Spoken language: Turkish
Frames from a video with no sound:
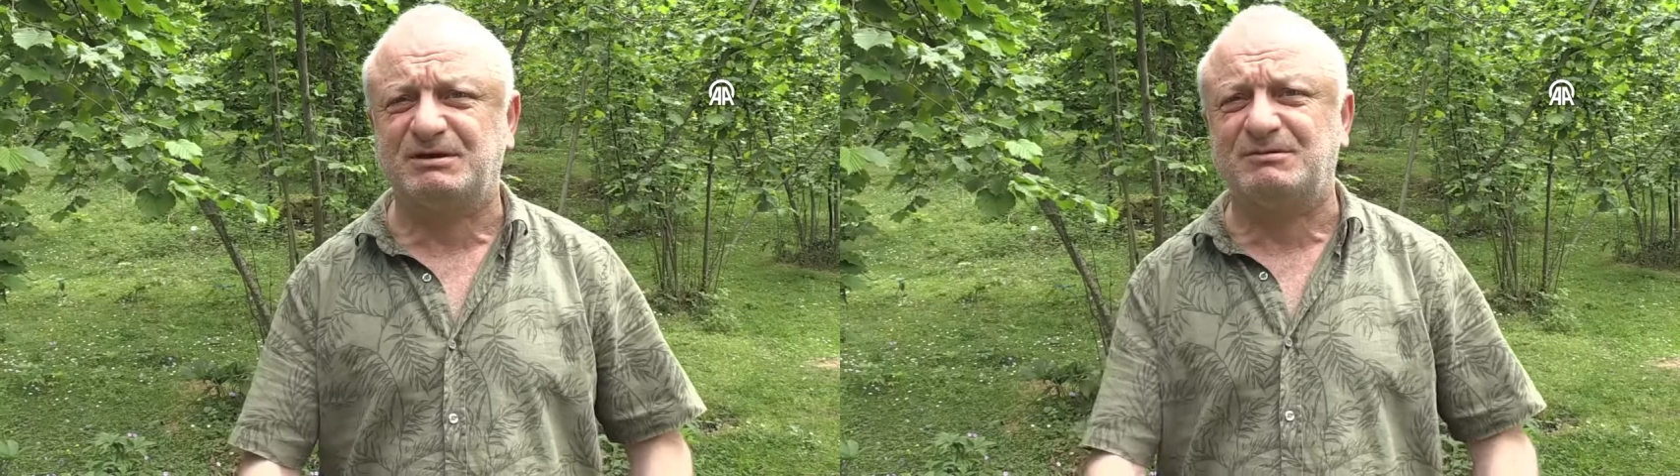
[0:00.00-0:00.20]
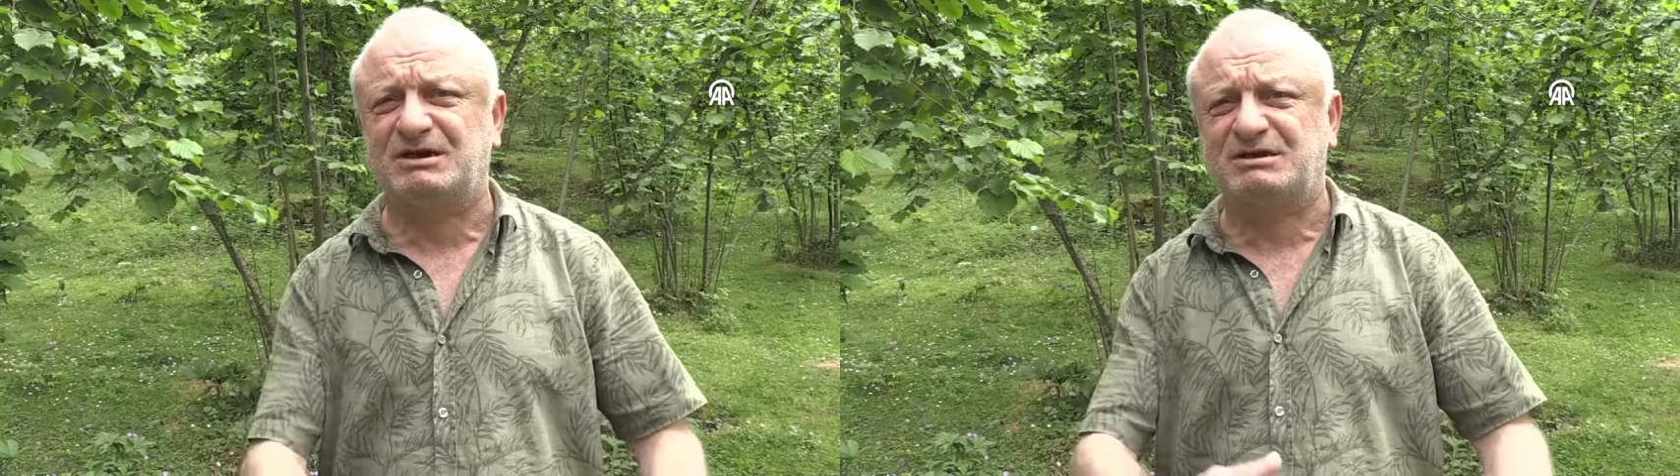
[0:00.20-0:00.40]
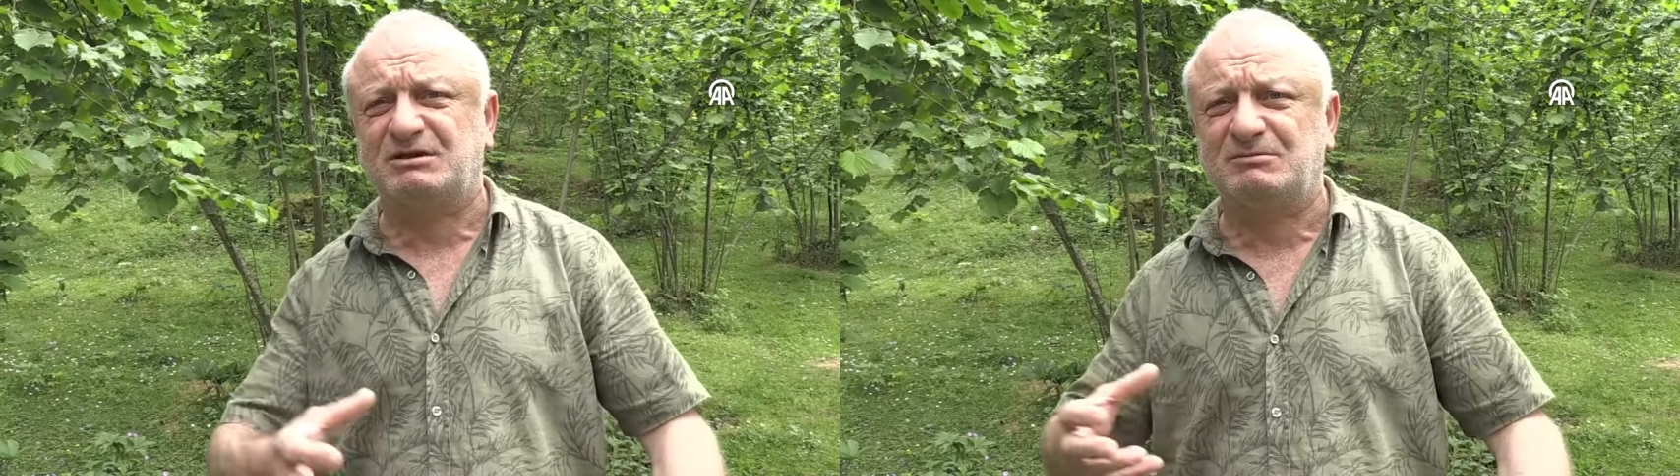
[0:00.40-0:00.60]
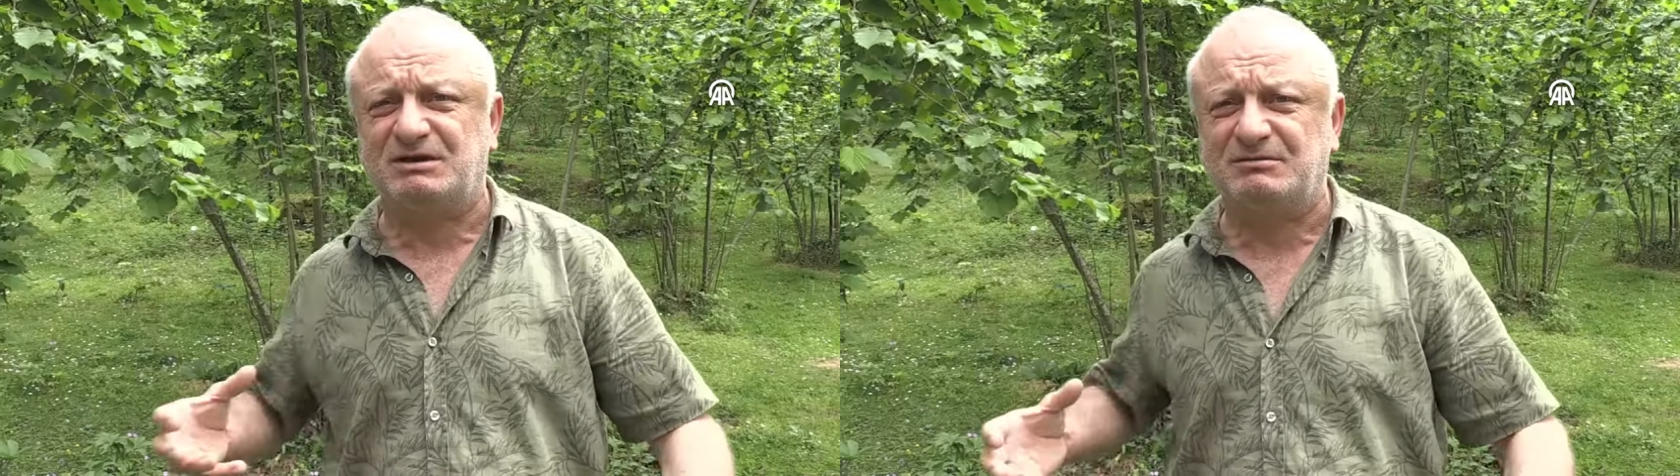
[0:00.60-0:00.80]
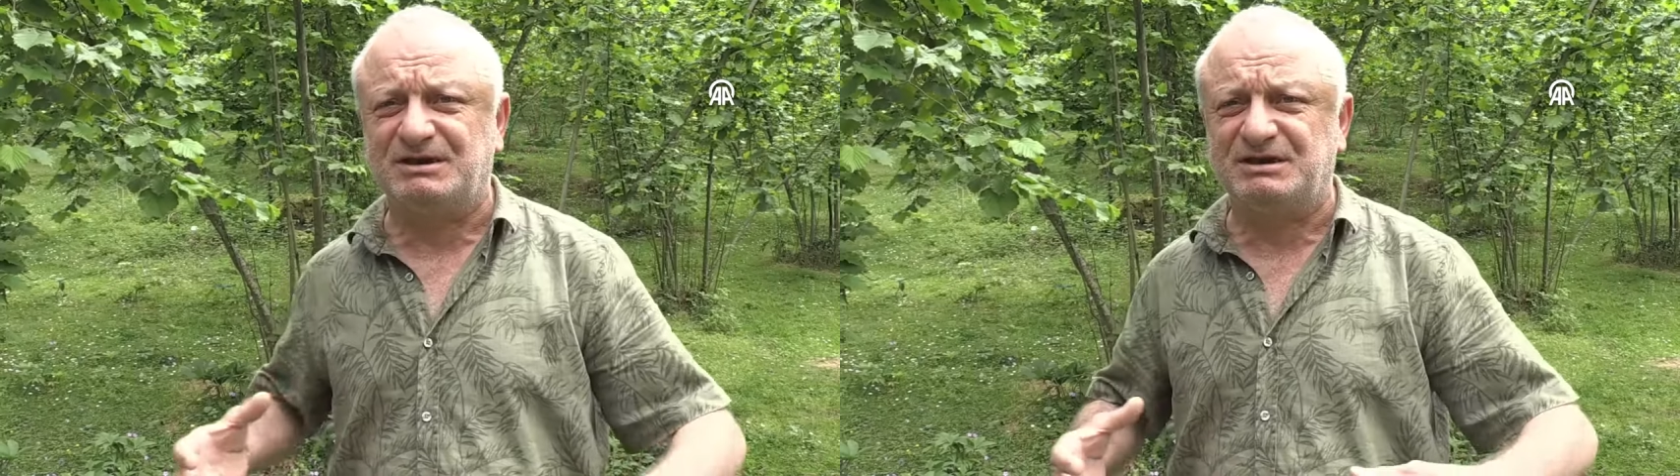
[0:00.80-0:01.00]
Benim anahtarımı
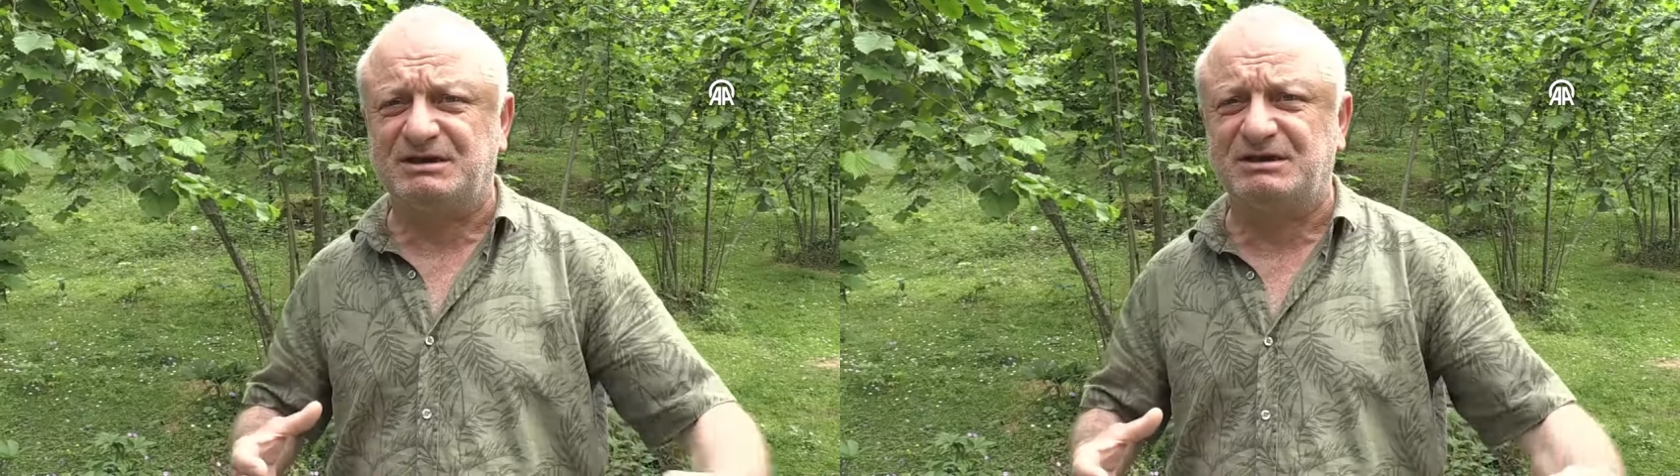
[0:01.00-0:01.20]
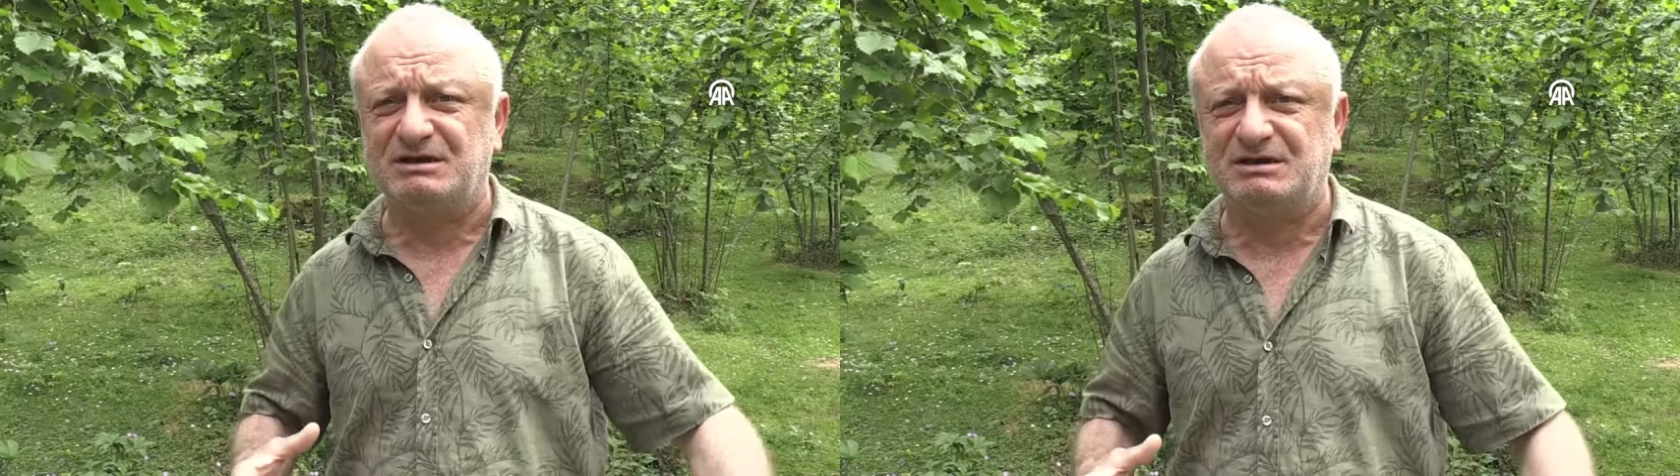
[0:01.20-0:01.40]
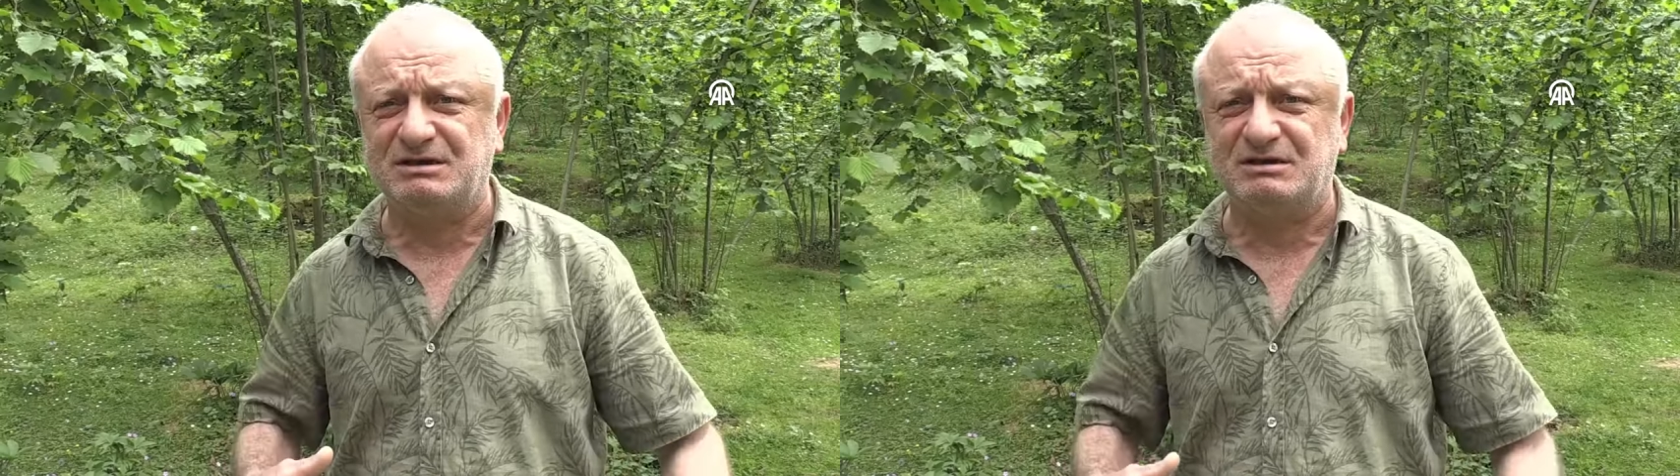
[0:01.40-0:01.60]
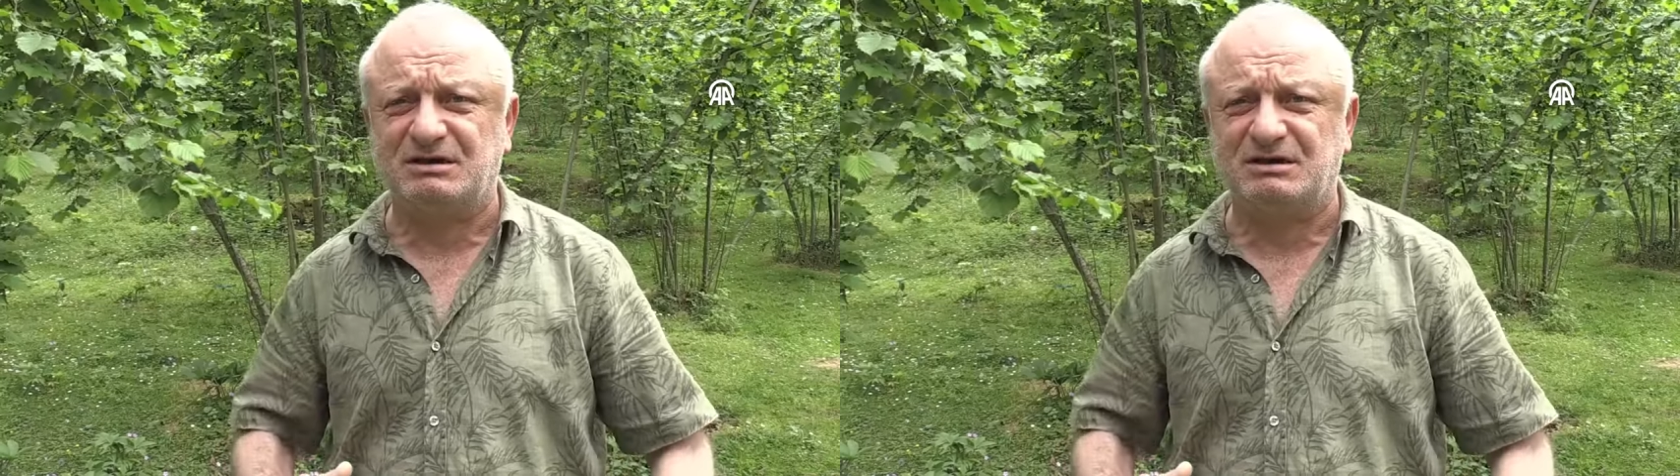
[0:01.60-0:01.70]
aldı. Beni itti ileri.